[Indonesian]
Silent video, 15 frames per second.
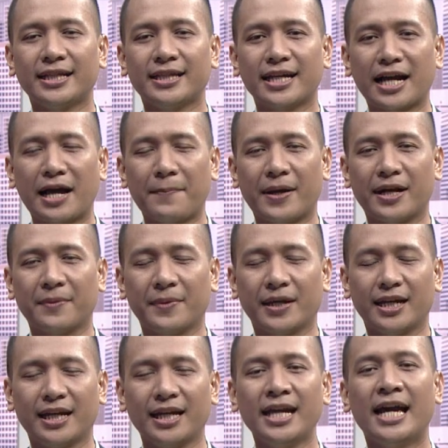di tengah
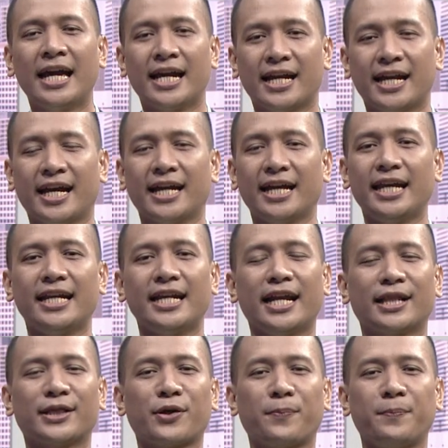pandemi ini? Nah,
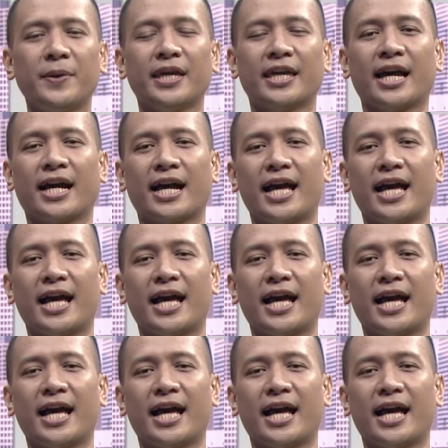inilah topik yang